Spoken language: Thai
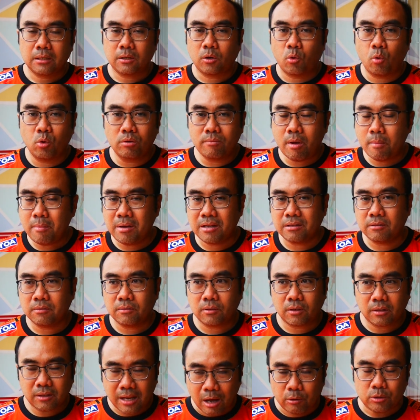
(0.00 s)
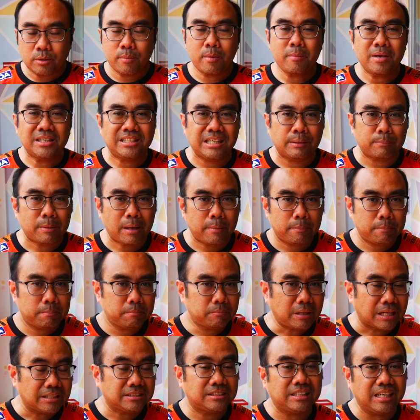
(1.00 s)
คุณไม่มีเราจะไม่มีสิทธิ์ไป
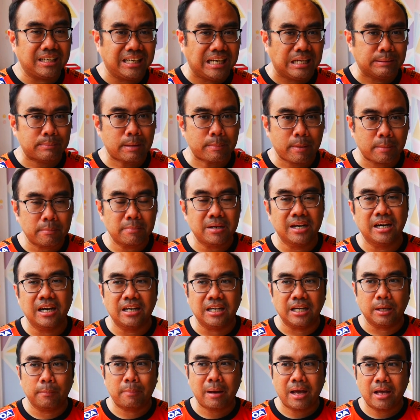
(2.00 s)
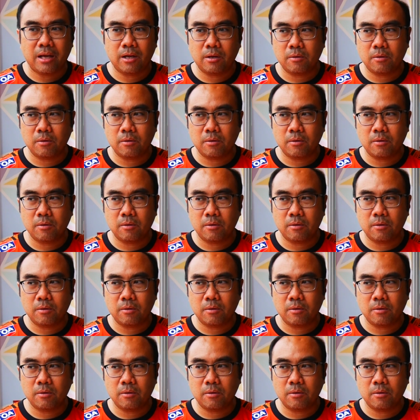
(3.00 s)
ตัดสินหรือไปประเมินหรือไป